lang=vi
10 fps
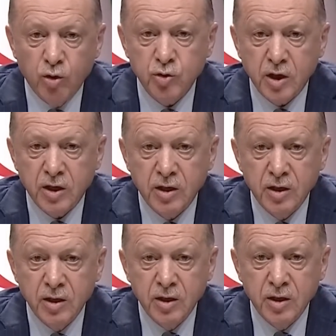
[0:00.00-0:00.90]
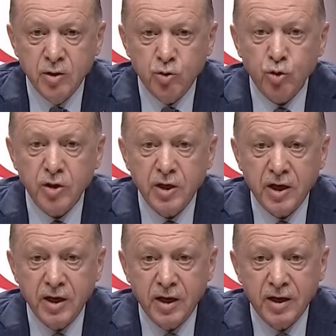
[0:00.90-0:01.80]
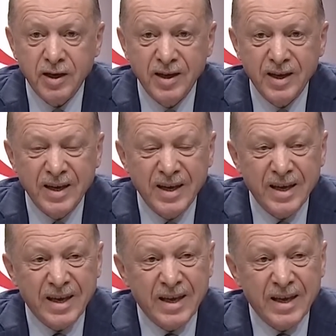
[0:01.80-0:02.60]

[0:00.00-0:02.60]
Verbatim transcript: Thụy Điển sẽ bị sốc trước thông điệp của chúng tôi.